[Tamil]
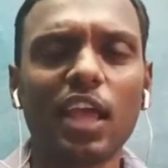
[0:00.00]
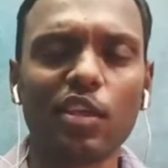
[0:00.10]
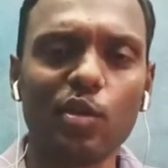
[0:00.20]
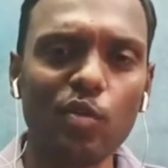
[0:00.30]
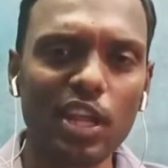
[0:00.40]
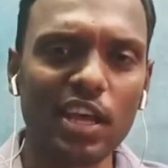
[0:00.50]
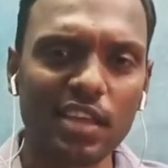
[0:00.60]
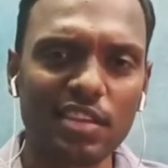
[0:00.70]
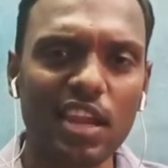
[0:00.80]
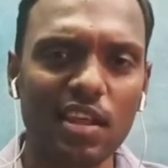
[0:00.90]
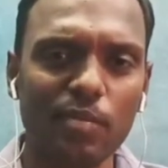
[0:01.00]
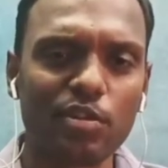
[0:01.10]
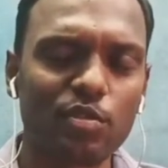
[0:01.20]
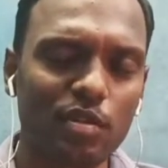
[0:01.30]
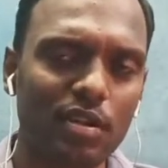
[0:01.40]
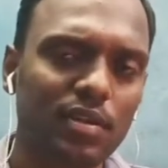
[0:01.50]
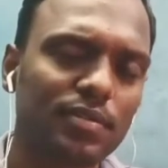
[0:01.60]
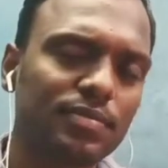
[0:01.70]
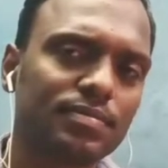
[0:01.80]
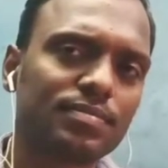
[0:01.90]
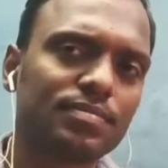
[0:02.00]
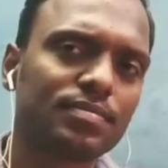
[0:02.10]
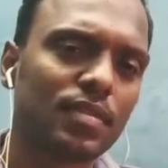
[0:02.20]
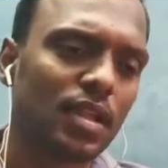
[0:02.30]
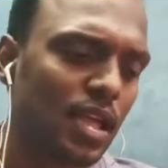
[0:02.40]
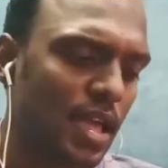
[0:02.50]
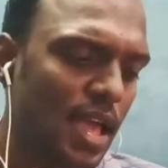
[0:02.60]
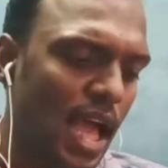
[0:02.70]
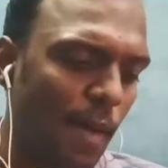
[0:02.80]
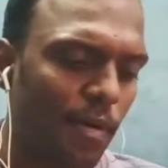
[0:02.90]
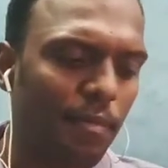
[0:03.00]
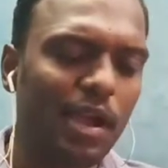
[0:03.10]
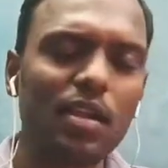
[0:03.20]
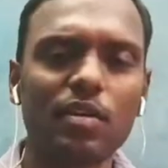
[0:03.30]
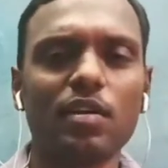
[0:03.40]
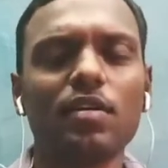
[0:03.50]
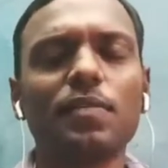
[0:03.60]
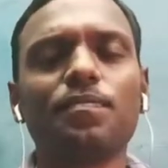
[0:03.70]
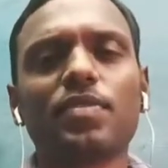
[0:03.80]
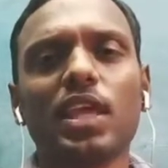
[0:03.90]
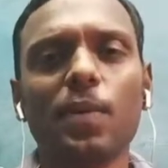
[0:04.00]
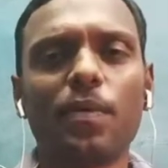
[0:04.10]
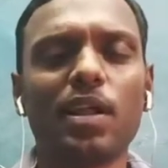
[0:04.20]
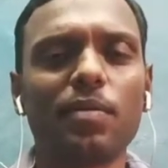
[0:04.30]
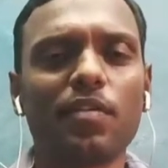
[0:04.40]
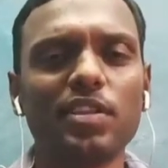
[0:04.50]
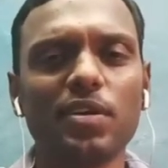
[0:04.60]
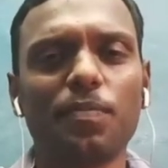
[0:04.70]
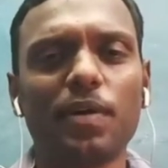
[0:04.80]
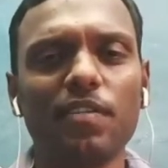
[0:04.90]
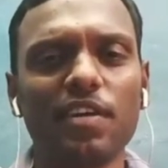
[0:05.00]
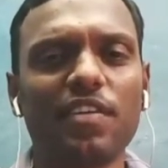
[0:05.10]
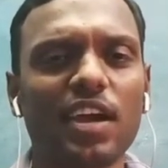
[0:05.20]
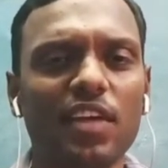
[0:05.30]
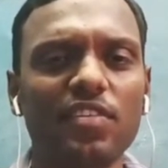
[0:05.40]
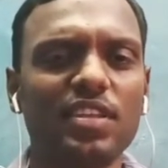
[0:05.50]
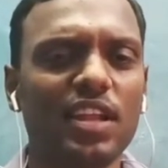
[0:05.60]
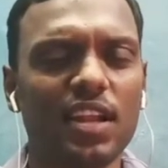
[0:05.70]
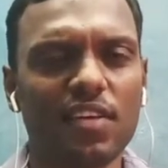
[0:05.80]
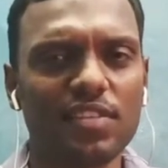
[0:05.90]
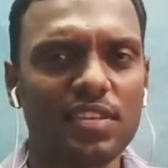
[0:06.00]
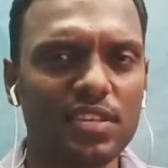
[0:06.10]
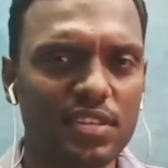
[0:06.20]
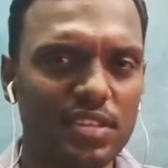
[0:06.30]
இந்த நூலின் ஆசிரியர் நமக்கு சொல்கிறார் அப்போ மேலையும் இப்போ நமக்கு வந்து பல்வேறு வகையில் வந்து என்னென்னா வந்து